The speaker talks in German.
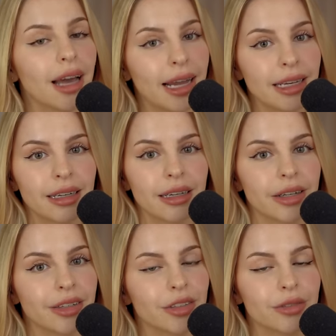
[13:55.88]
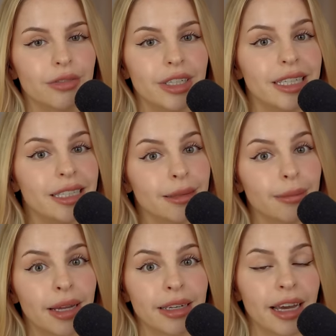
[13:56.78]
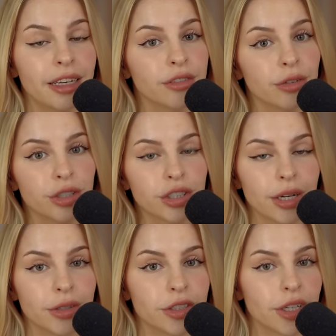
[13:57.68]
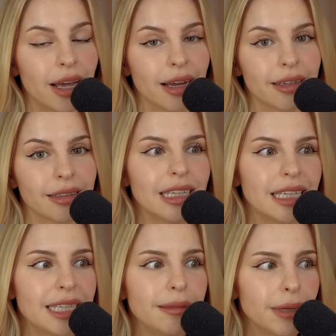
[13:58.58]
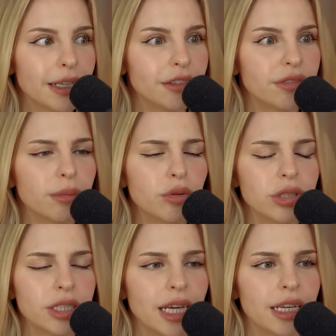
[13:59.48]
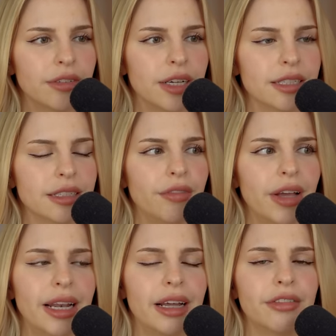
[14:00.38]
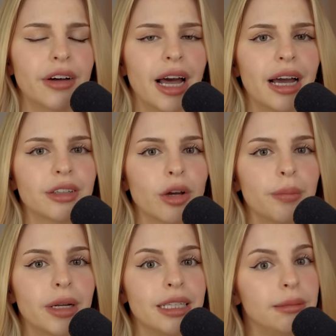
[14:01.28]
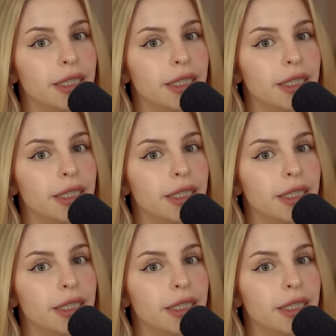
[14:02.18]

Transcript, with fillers: Keiner, will diesem Mann einen Wunsch ausschlagen. Niemand vermutet etwas, wenn er fragt, ob man ihm